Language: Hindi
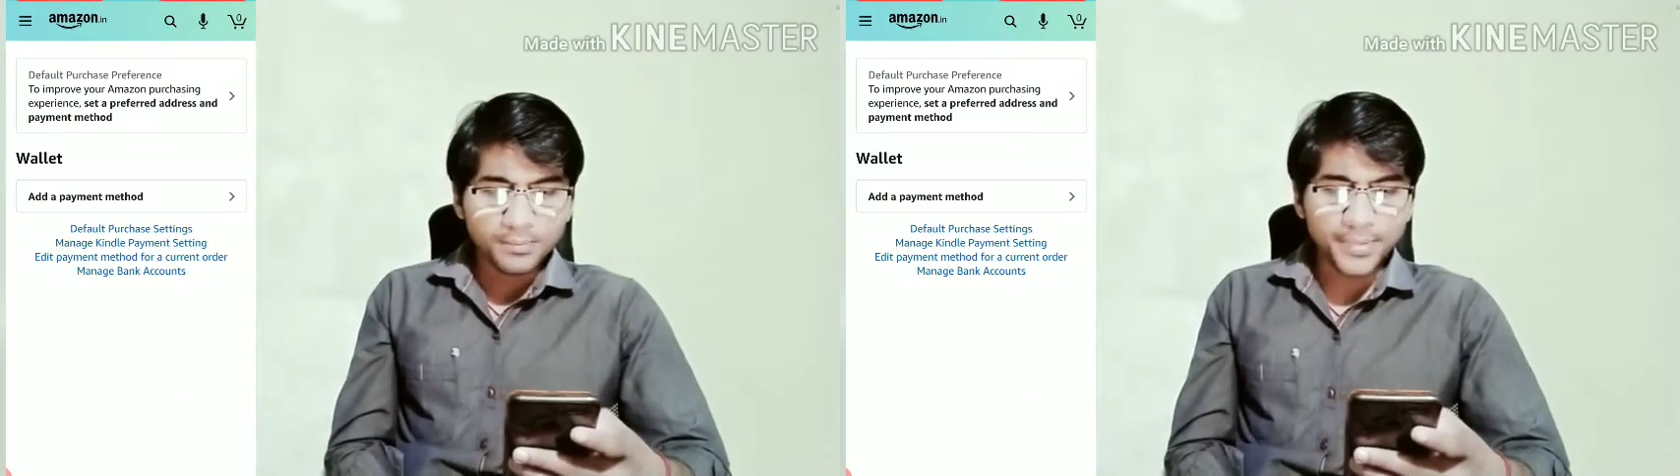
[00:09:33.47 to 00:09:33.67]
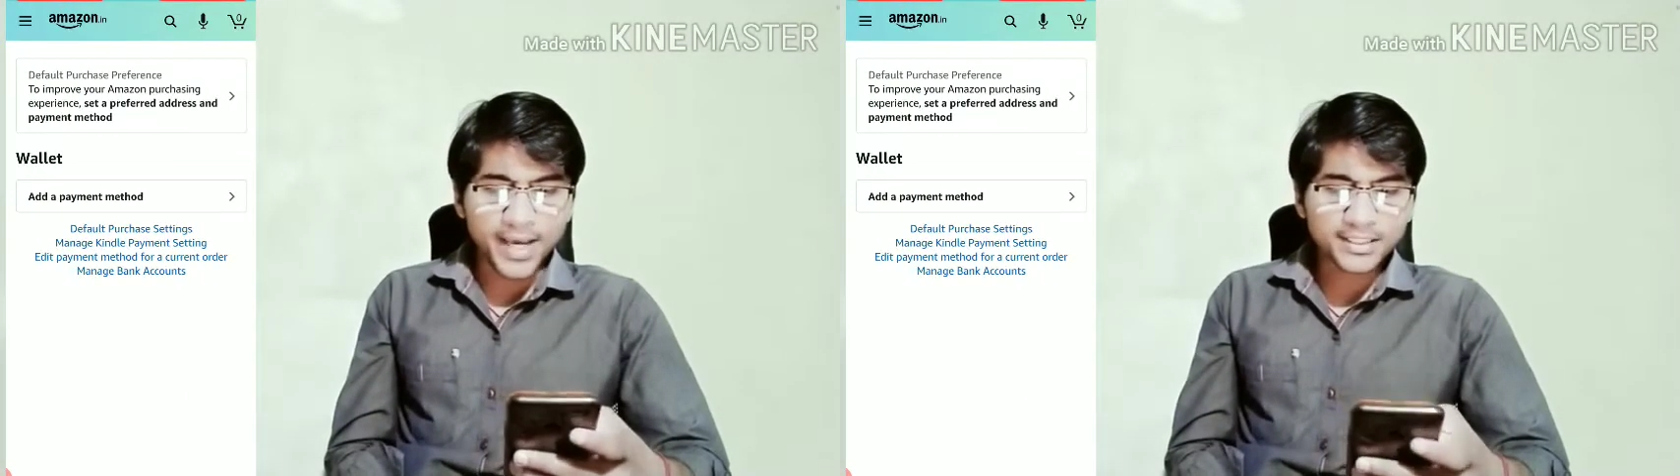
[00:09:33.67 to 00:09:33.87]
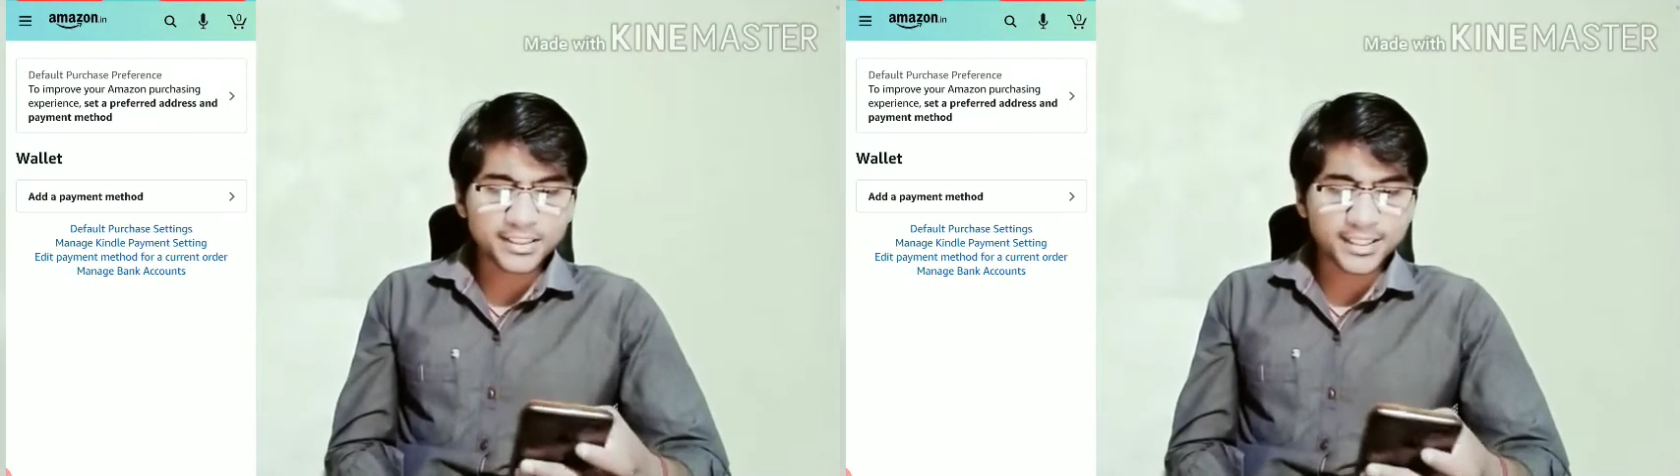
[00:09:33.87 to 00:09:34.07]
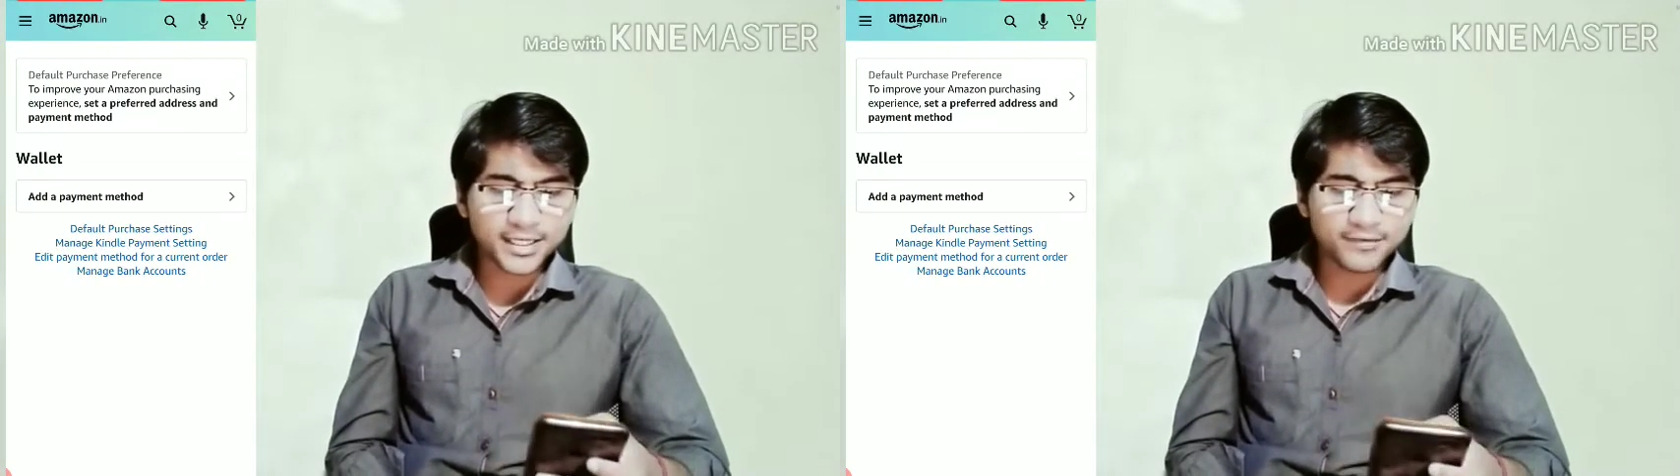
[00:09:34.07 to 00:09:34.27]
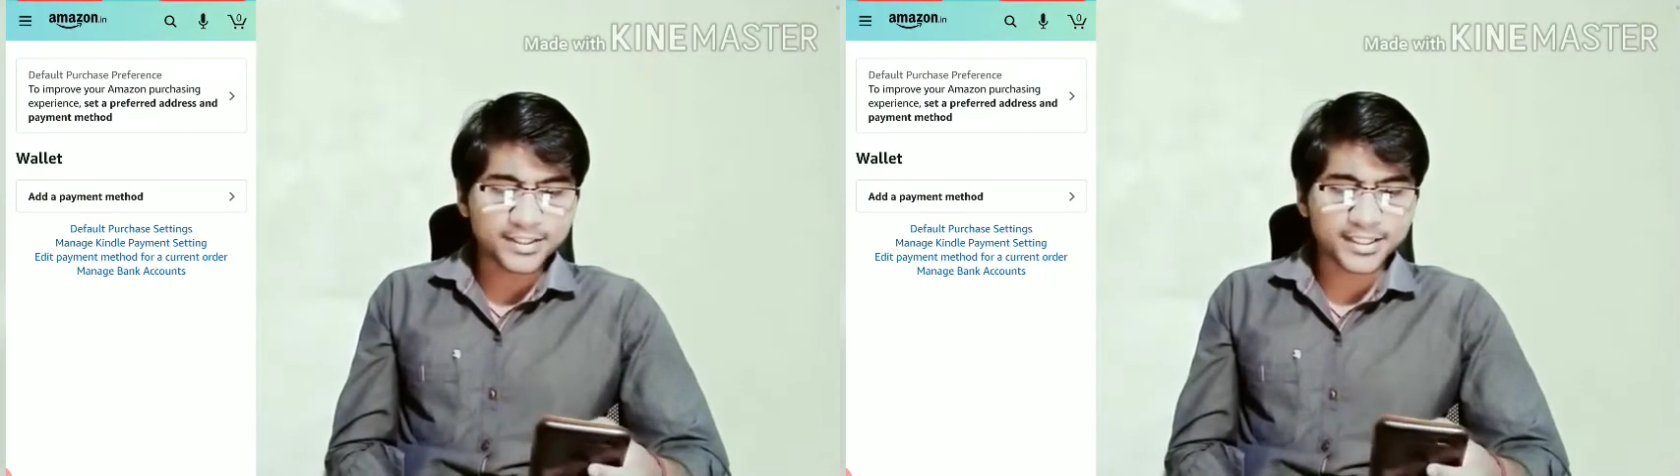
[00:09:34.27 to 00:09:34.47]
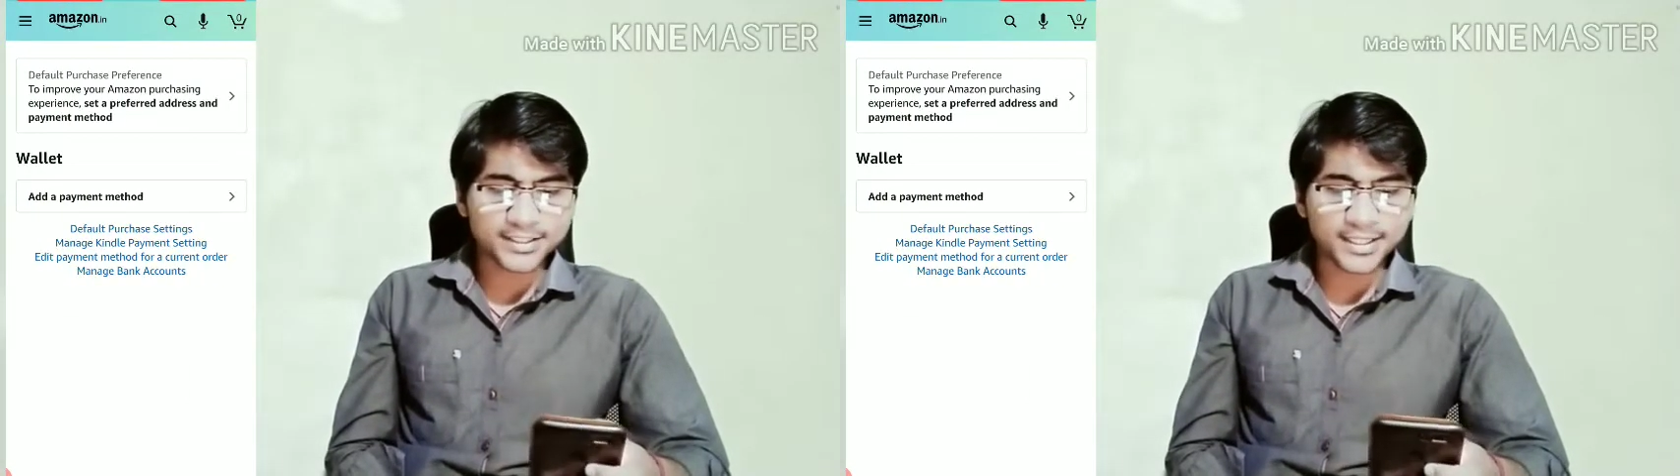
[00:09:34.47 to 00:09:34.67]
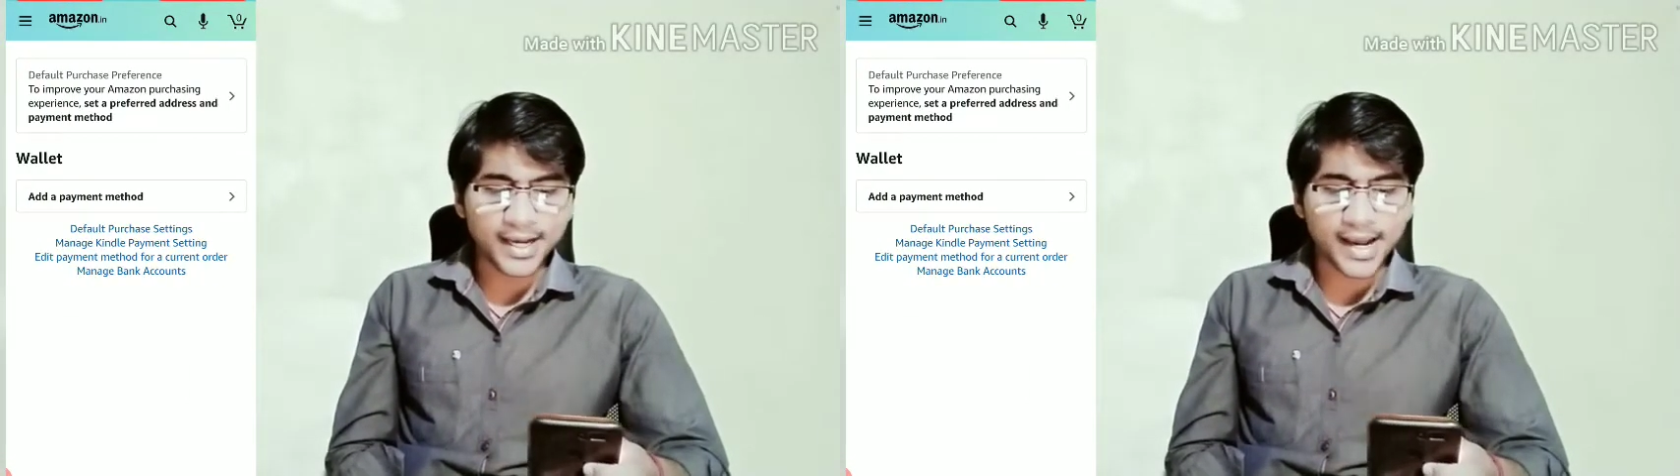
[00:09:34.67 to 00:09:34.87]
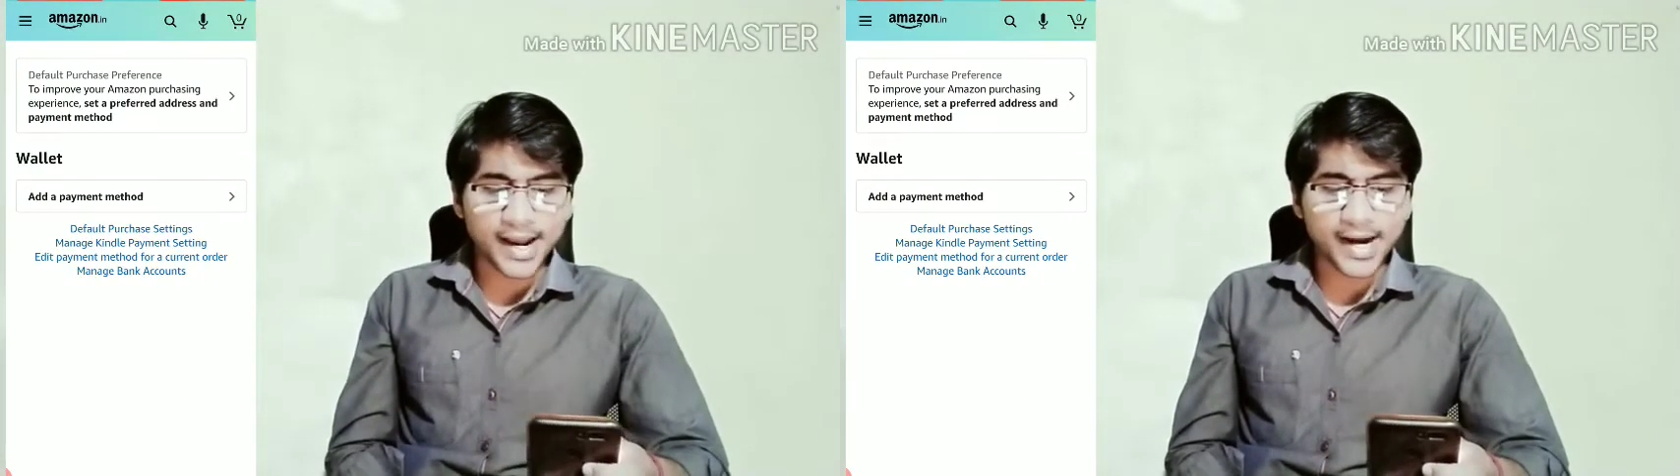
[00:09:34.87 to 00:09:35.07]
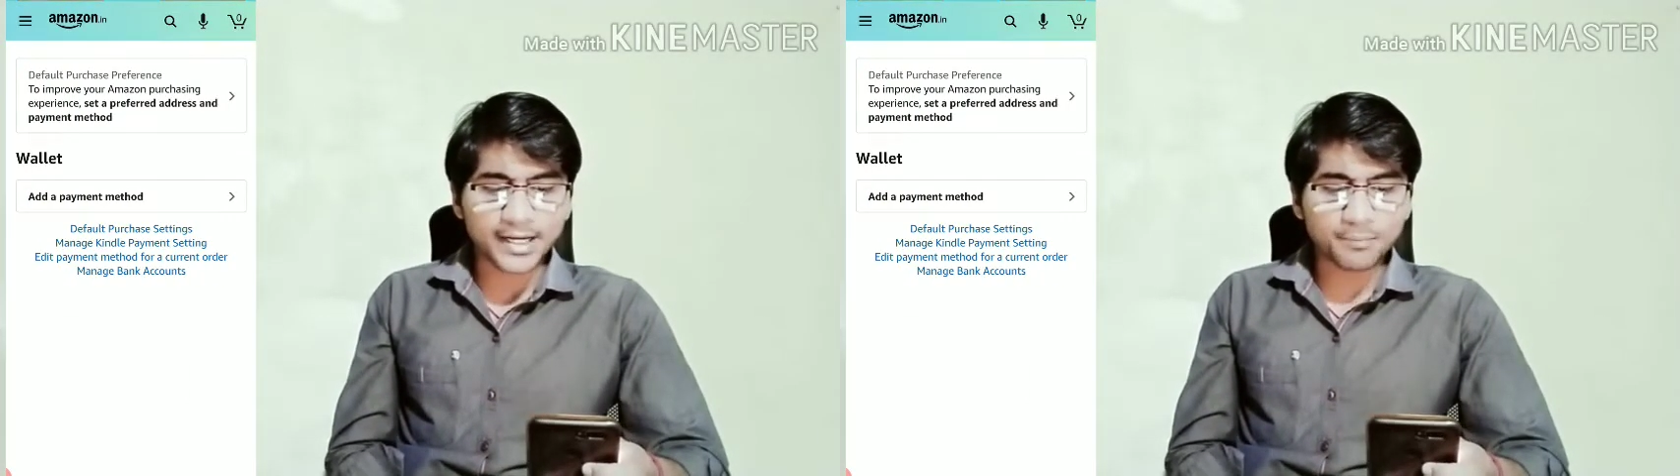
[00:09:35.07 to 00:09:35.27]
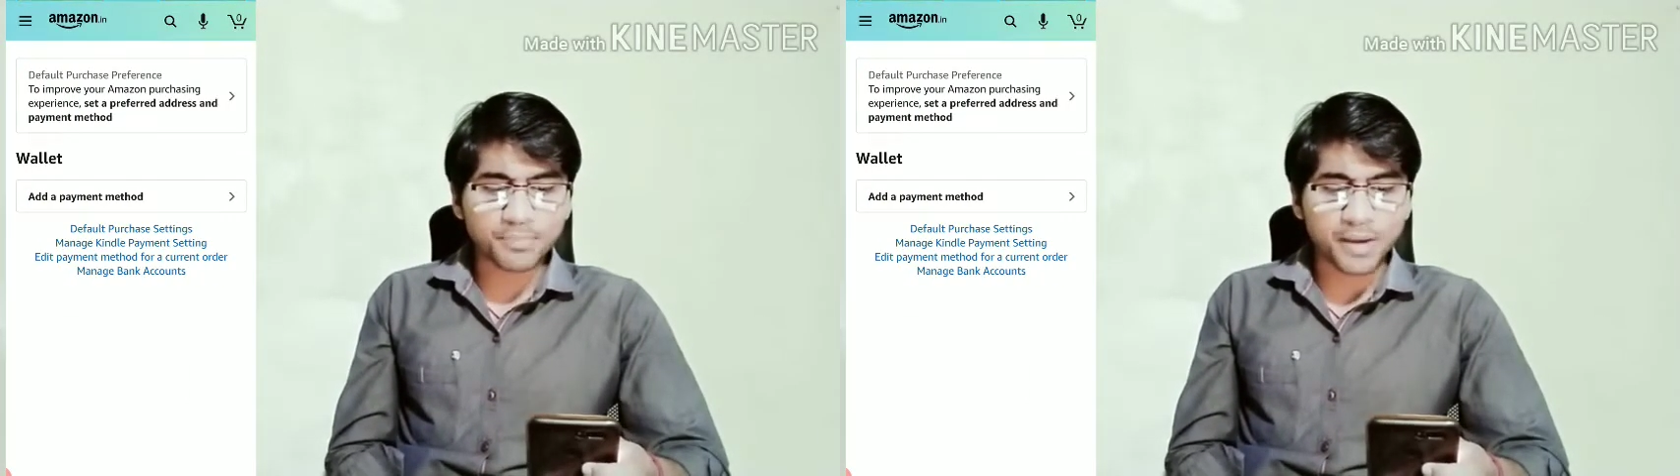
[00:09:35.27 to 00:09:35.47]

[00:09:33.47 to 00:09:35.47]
बैक जाने के बाद देखिए ऐड ए